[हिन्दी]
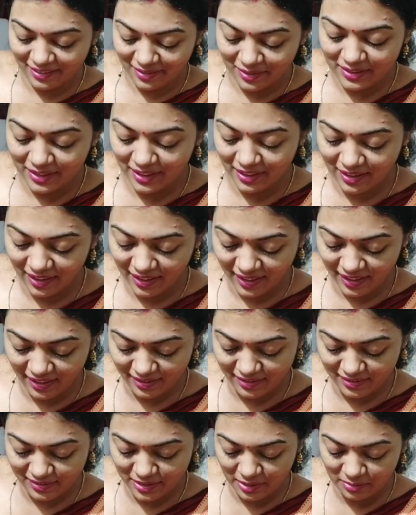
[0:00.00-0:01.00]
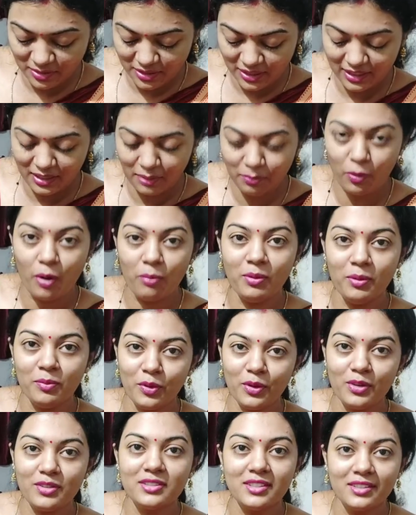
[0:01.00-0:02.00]
होता है ना कि सबसे ज्यादा प्रॉब्लम
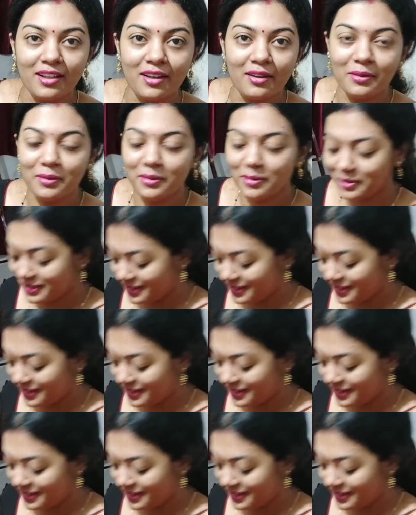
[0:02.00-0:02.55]
तो रिश्तेदारों को